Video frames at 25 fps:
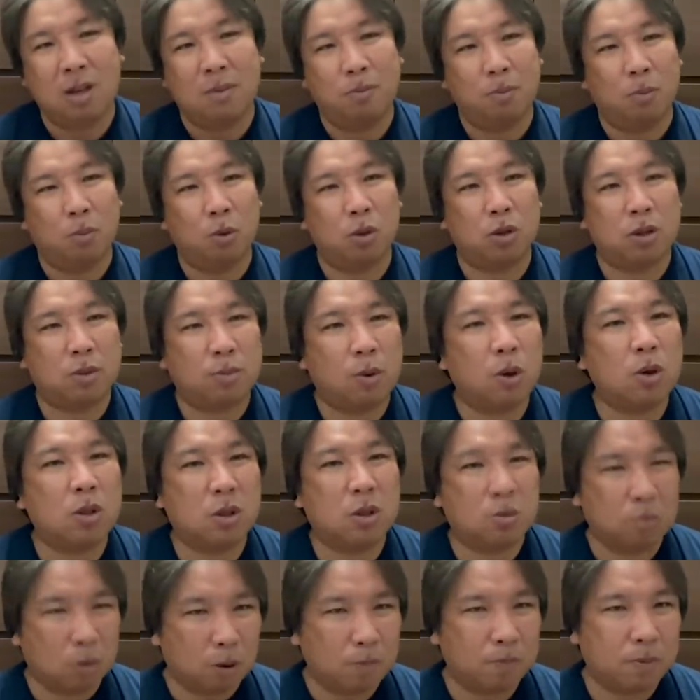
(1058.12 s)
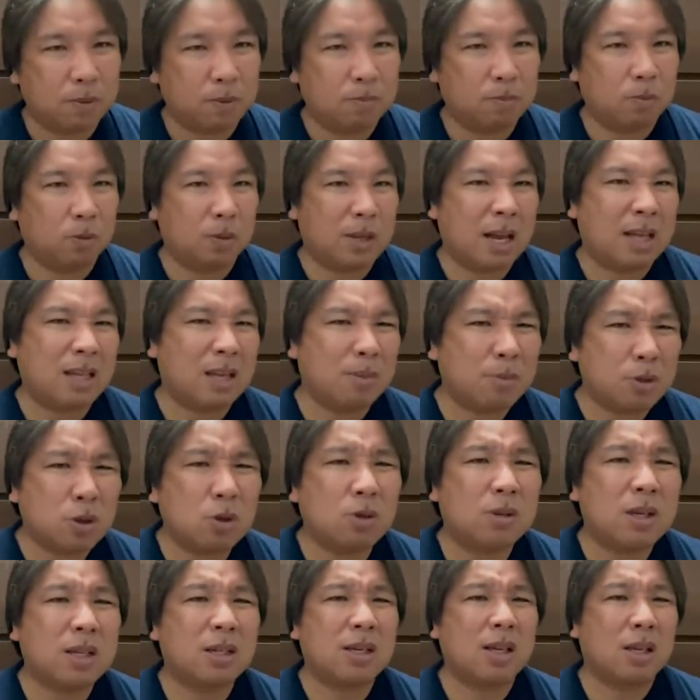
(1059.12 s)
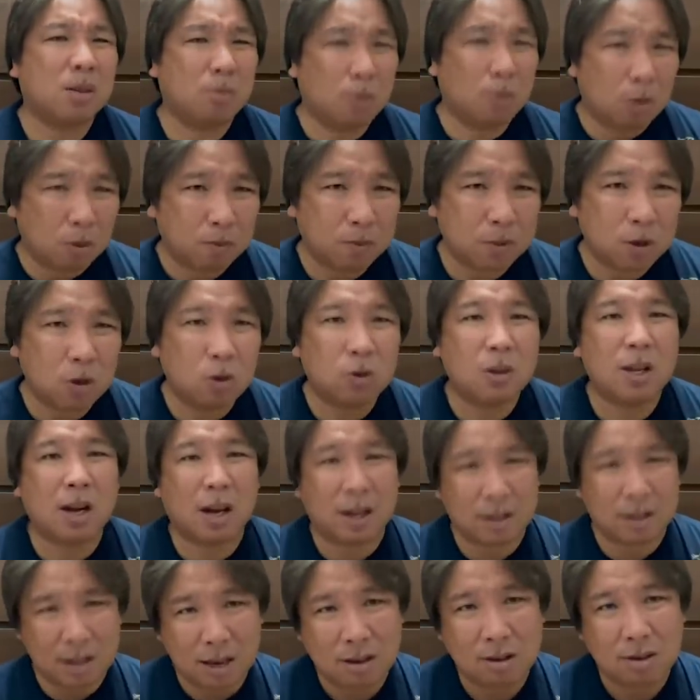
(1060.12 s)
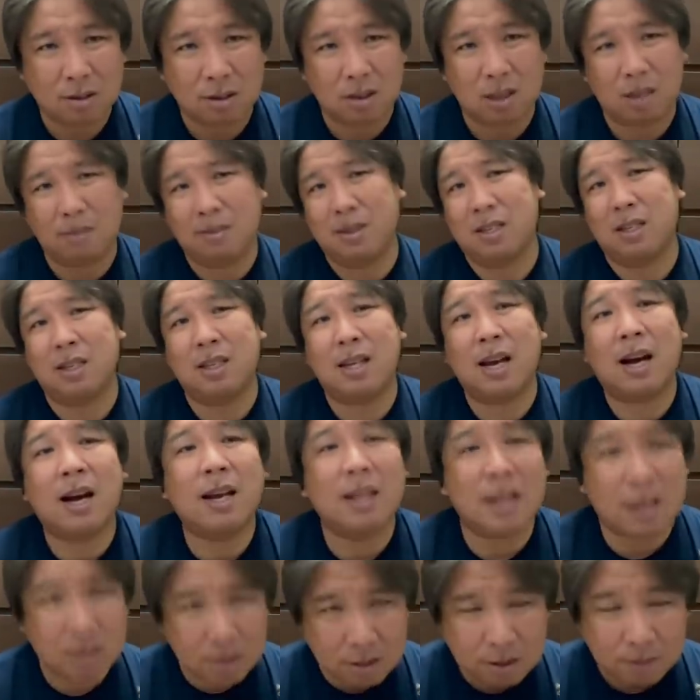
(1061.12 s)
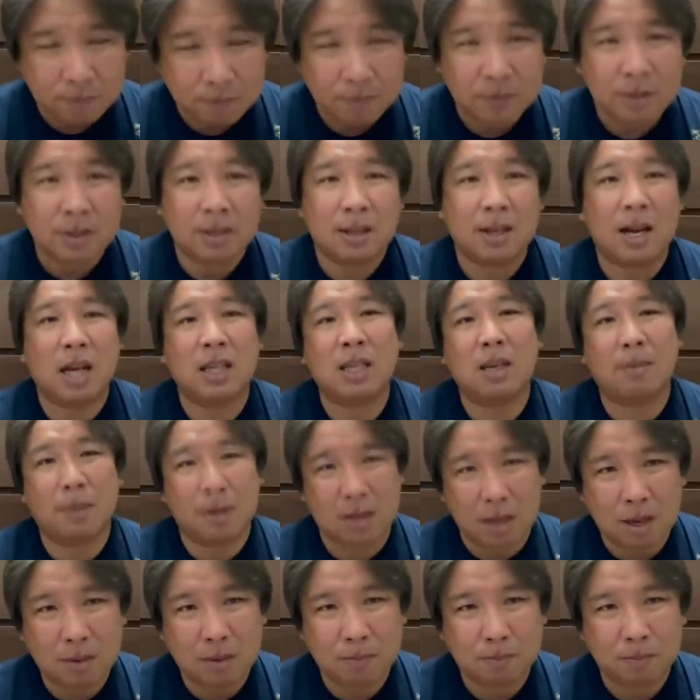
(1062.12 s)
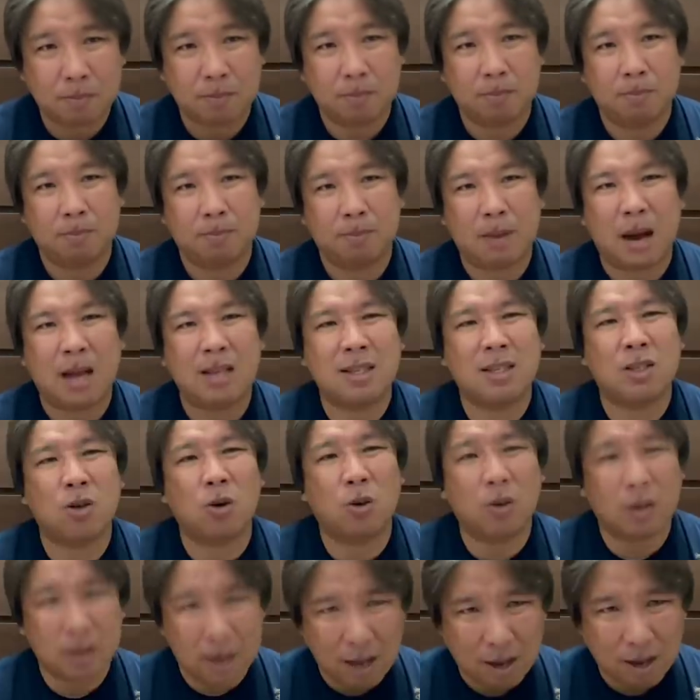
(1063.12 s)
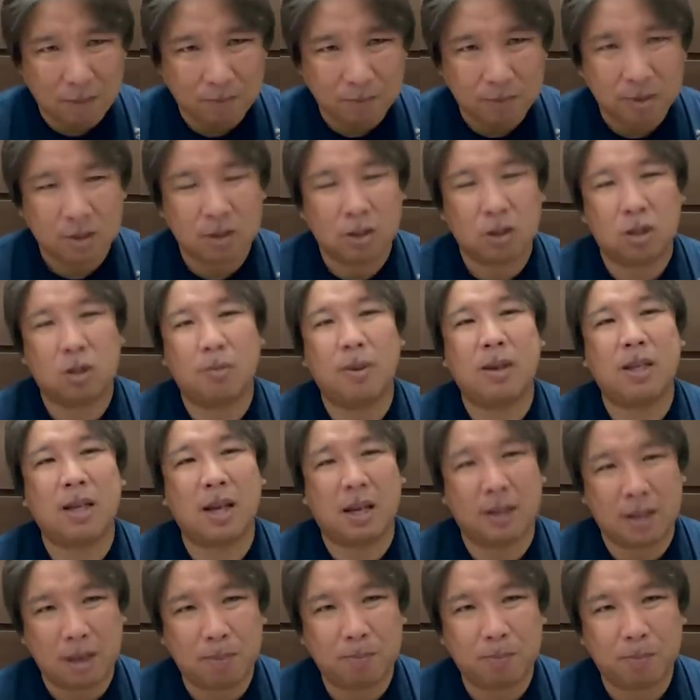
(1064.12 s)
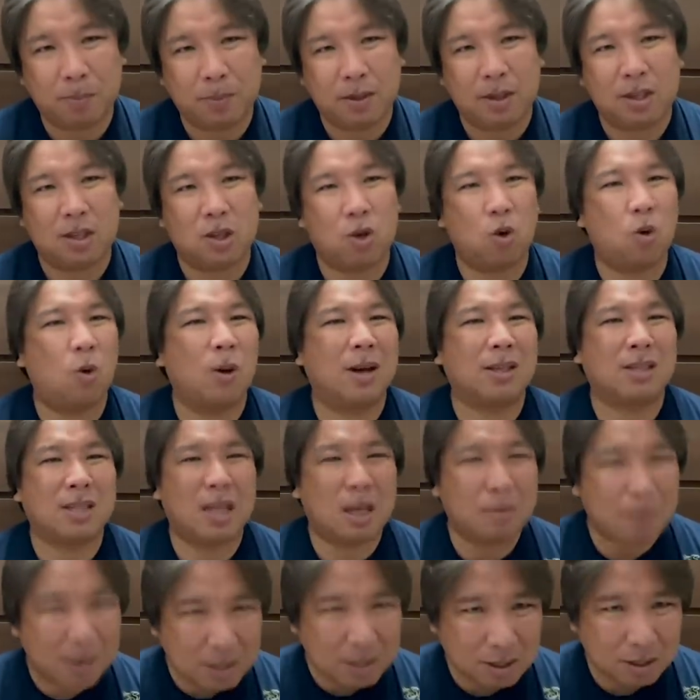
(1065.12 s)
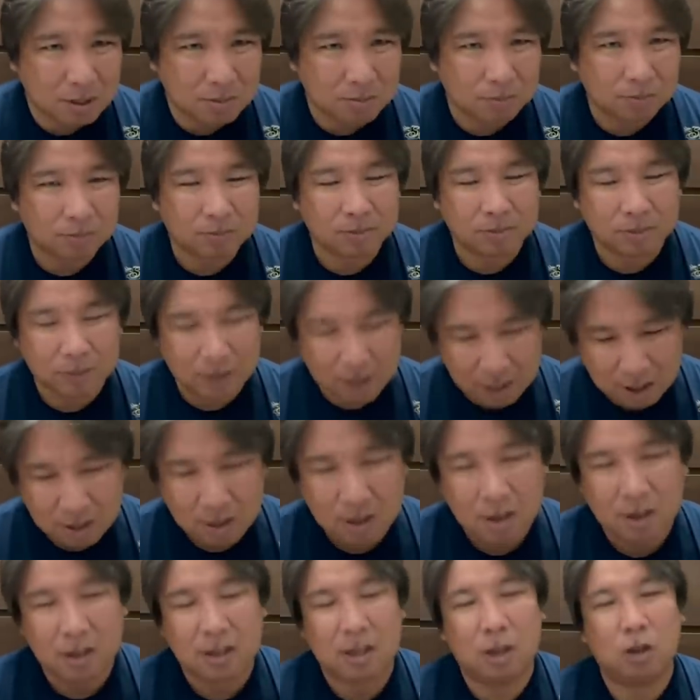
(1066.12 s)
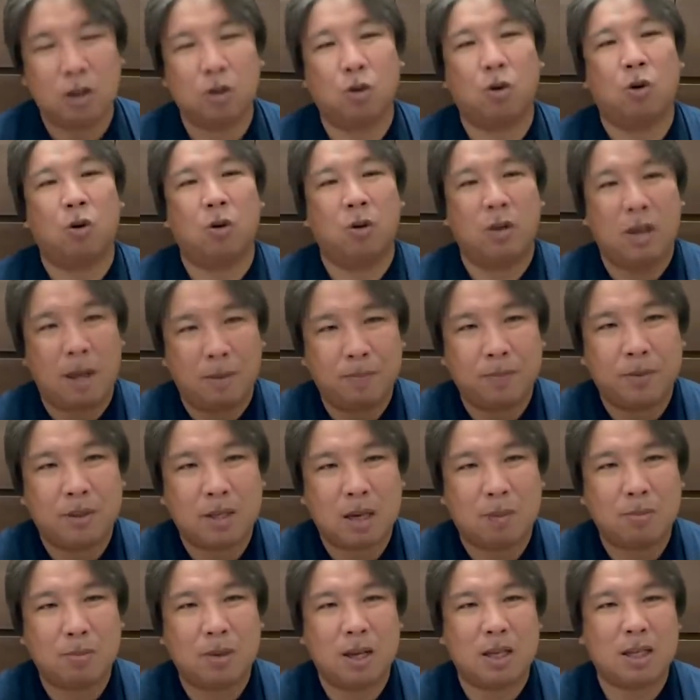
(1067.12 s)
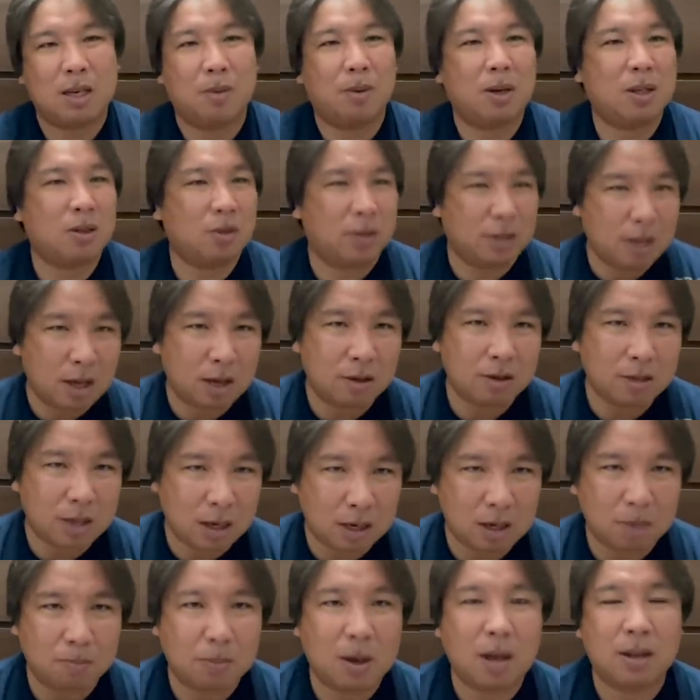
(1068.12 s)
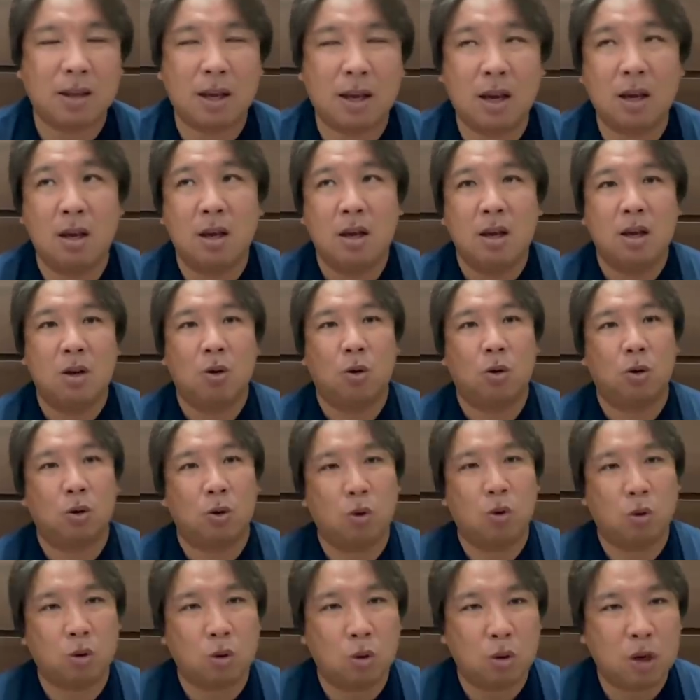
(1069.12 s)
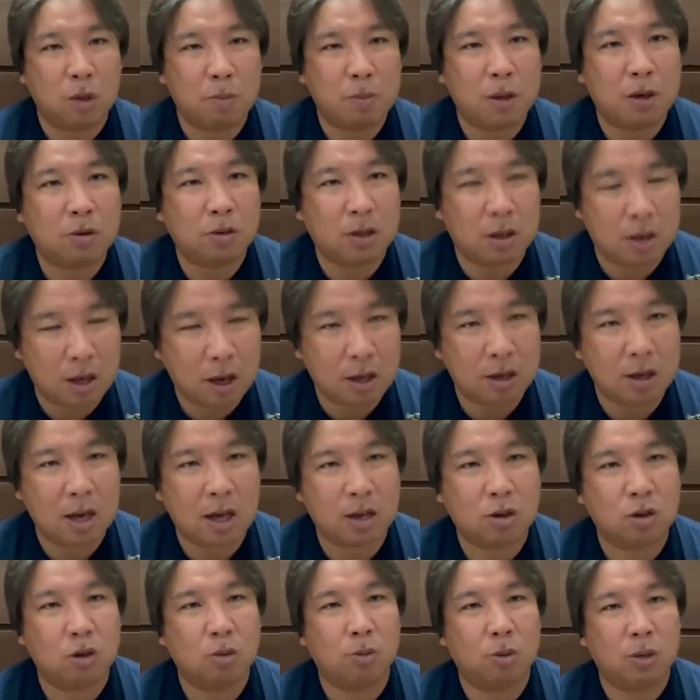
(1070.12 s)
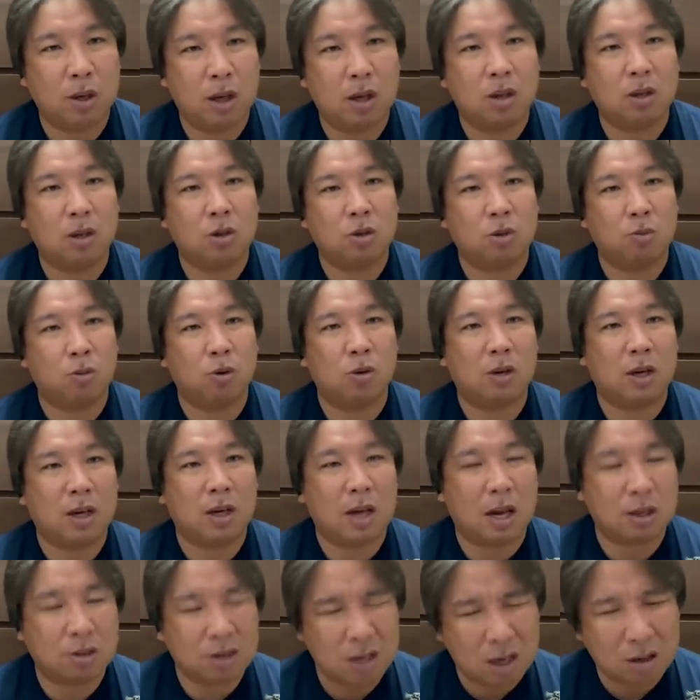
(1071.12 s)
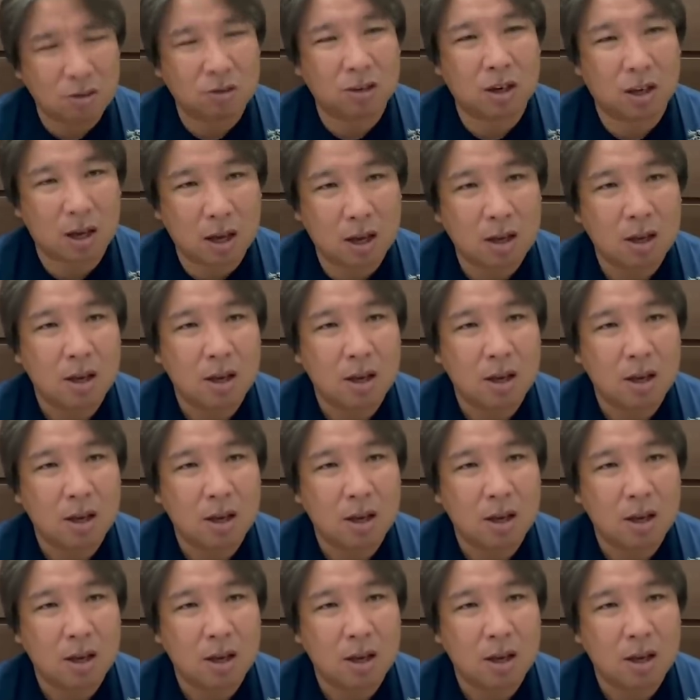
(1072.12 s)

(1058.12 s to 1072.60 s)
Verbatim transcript: もうスポーツも、もう何でもそうですけども、世の中ね、厳しい世界です。勝てばね、万事 OK。全てがね、評価されます。ね。というところで、侍ジャパンにはね、ぜひ、まあね、この東京オリンピックでね、野球もね、種目から外れるんでね、